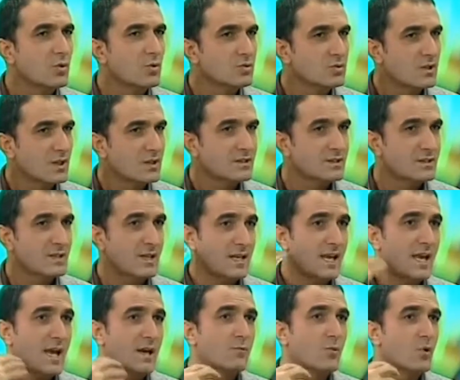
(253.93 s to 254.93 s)
uzanırsak
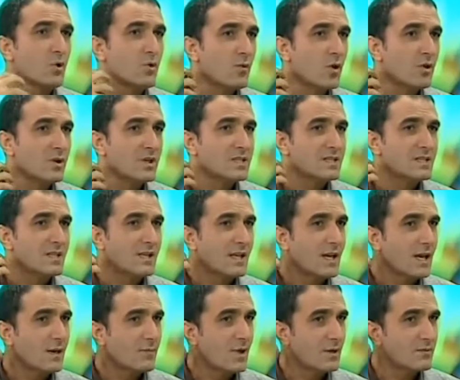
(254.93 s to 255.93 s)
eğer boyun bölgesinde de
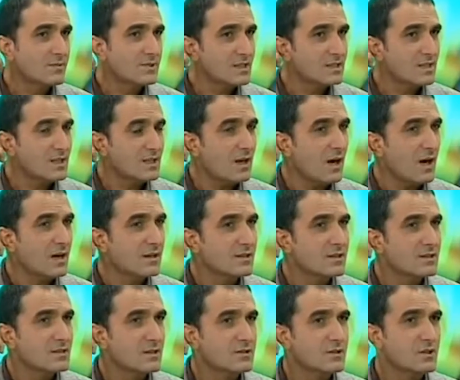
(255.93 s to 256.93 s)
germe yapacaksak arka
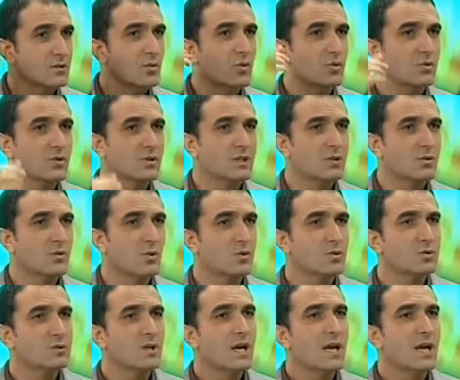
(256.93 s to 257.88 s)
saça doğru gidiyoruz.